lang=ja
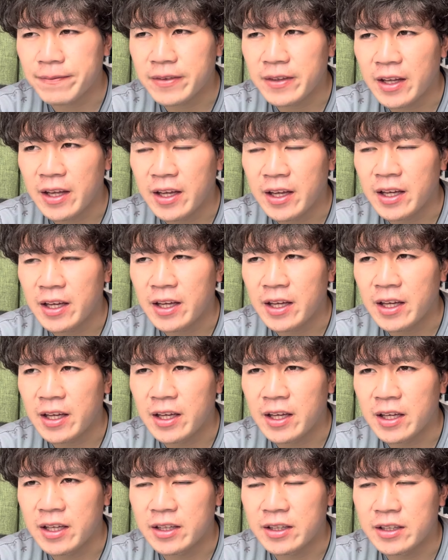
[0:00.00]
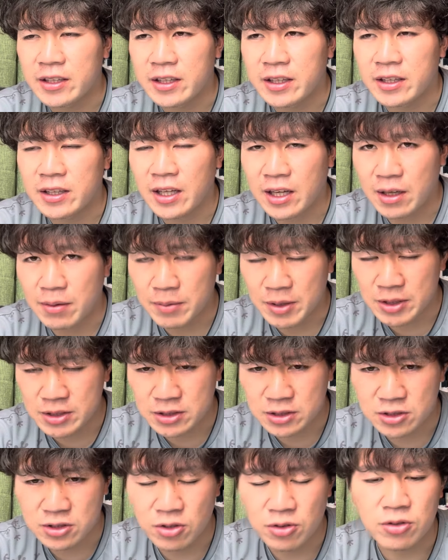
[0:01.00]
えー、高松
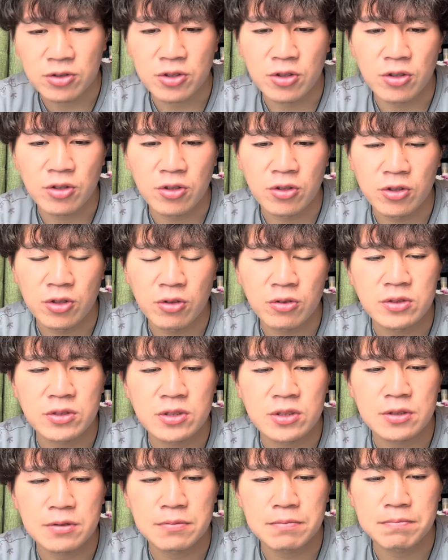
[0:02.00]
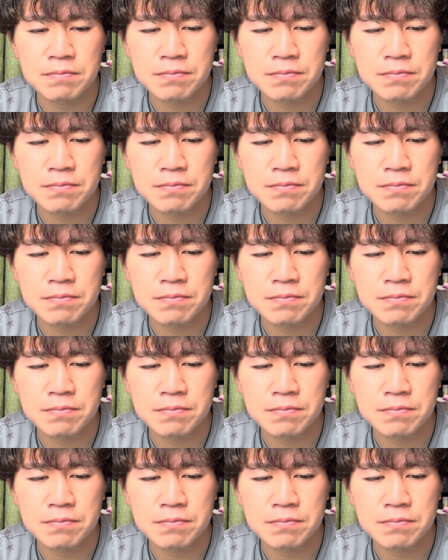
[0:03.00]
商業、40%、